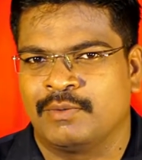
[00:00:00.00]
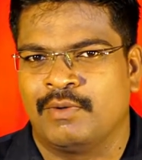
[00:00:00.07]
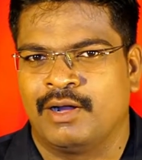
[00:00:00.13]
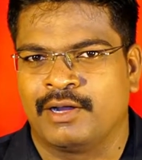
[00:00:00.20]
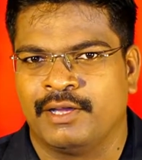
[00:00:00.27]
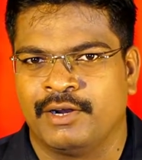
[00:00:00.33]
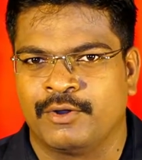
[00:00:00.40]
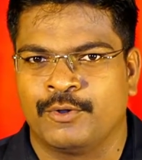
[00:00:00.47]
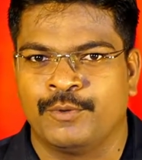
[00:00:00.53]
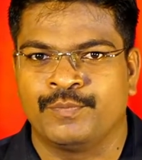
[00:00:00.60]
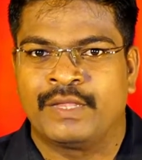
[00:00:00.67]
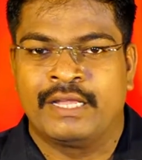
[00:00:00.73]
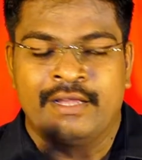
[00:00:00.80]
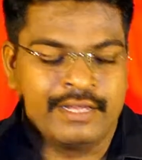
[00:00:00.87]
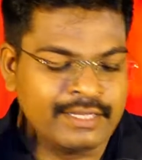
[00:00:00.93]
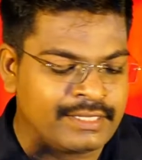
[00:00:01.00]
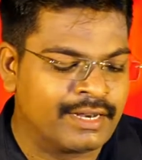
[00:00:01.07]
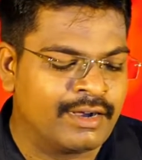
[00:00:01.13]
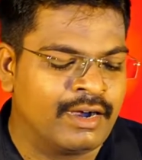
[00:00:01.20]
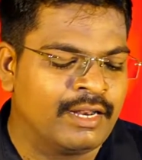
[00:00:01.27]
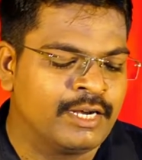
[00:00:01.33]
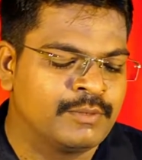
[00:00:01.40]
மாதமாக இருக்கும்
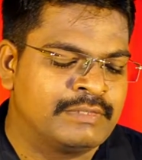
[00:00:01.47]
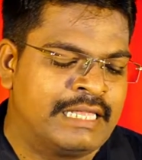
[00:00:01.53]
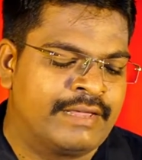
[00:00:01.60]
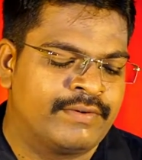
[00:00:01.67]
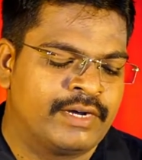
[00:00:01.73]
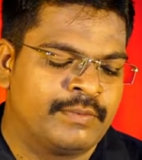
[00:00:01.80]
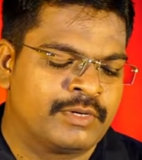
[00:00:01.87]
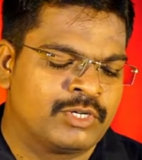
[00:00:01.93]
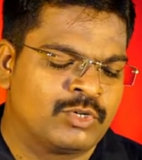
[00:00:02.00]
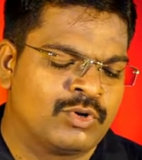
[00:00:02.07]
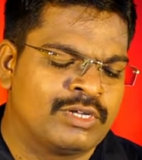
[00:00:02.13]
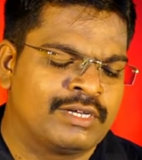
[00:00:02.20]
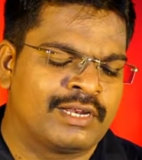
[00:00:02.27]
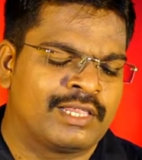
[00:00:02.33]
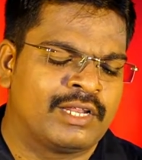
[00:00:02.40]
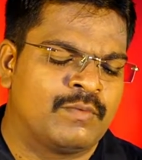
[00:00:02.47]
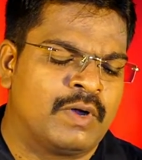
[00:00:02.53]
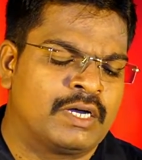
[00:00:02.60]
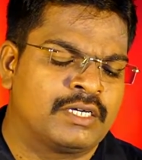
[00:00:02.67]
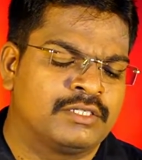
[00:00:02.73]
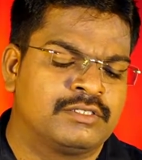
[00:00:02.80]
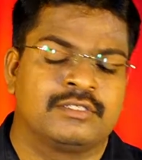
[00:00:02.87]
இந்த நாளிலும் தேவன் நமக்கு
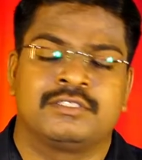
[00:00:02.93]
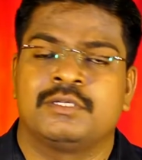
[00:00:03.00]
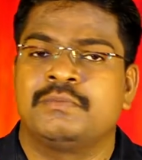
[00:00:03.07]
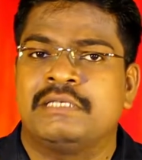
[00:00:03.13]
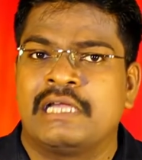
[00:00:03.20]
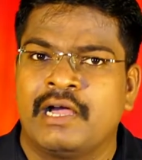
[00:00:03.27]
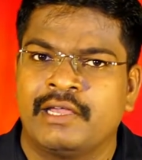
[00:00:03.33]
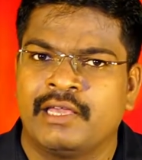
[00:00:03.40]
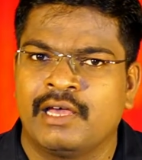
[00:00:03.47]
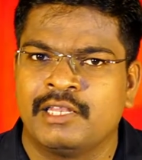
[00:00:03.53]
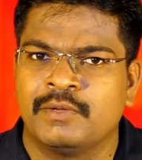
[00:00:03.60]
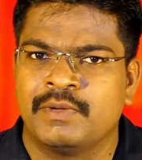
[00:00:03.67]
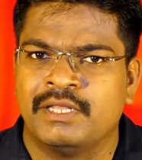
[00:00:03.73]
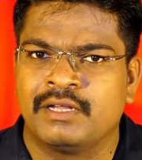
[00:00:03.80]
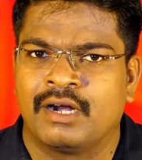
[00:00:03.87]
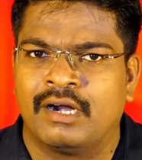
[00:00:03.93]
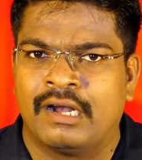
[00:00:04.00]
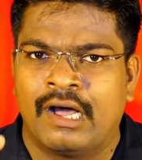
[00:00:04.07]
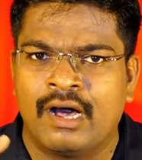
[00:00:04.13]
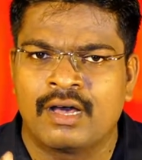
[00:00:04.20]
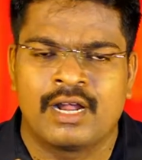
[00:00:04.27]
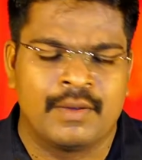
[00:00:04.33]
கொடுக்கிறதன வாக்கு தத்துவம்
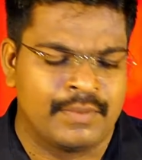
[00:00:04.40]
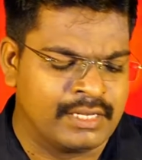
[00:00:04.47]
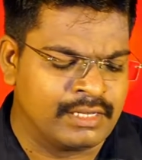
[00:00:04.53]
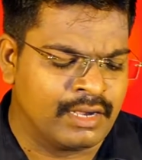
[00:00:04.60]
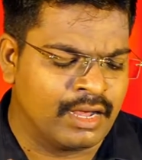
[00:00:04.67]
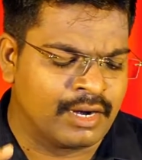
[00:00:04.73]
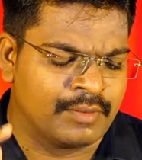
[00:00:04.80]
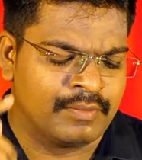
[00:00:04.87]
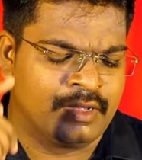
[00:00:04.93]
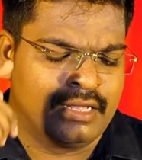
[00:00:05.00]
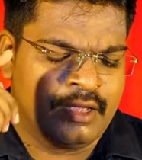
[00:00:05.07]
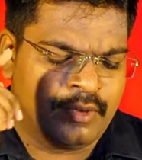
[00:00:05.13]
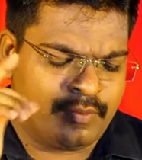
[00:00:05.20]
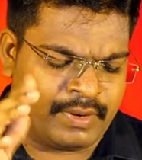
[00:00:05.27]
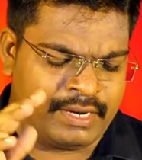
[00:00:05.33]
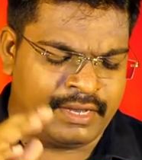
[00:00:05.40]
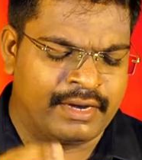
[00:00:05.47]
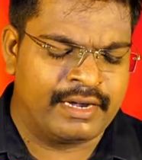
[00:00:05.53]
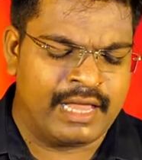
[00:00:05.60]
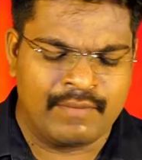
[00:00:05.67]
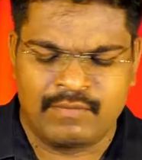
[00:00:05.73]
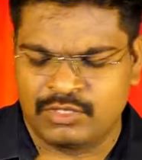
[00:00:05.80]
நியாயாதிபதிகள் ஆறாம் அதிகாரம்
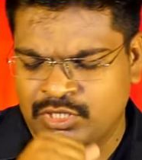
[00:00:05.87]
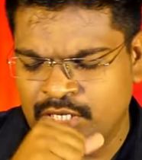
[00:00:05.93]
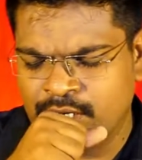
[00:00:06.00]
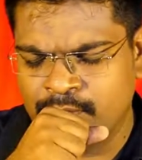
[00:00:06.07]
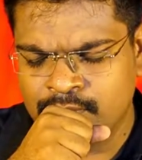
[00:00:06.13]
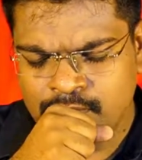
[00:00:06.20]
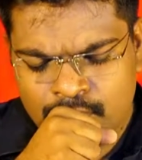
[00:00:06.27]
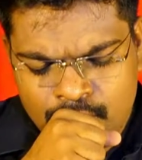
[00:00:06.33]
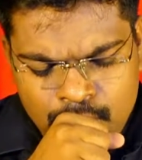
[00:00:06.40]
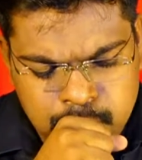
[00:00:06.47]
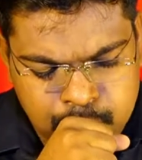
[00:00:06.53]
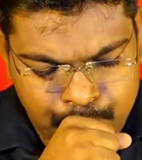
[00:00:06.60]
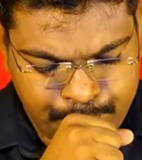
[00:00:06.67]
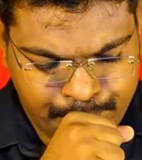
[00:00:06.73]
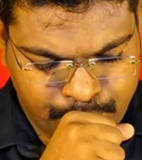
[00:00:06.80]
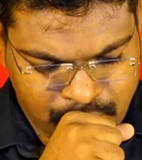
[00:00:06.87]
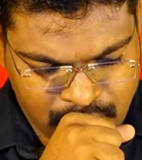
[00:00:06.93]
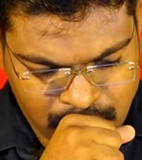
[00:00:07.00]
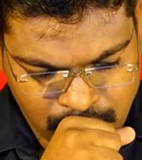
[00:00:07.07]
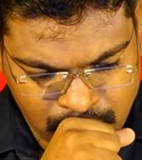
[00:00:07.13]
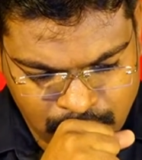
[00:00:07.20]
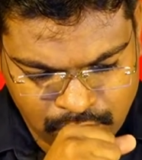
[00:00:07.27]
பனிரெண்டாம் வசனம்
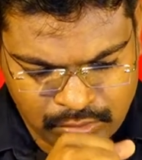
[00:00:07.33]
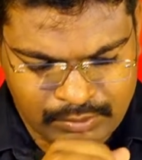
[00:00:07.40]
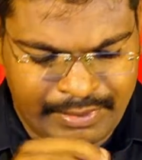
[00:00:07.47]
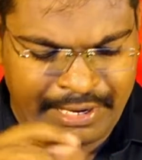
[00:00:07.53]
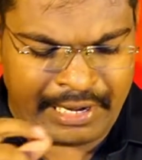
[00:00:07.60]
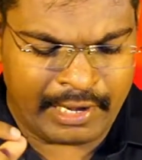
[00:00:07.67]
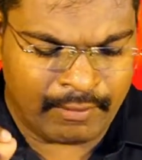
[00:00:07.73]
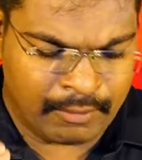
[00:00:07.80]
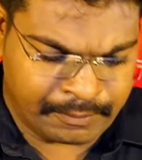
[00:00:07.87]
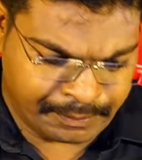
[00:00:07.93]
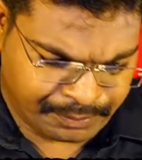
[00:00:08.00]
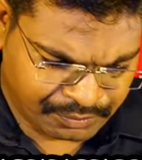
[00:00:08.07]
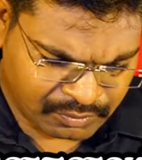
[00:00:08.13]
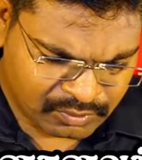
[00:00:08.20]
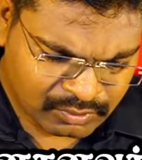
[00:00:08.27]
மன்னிக்கவும்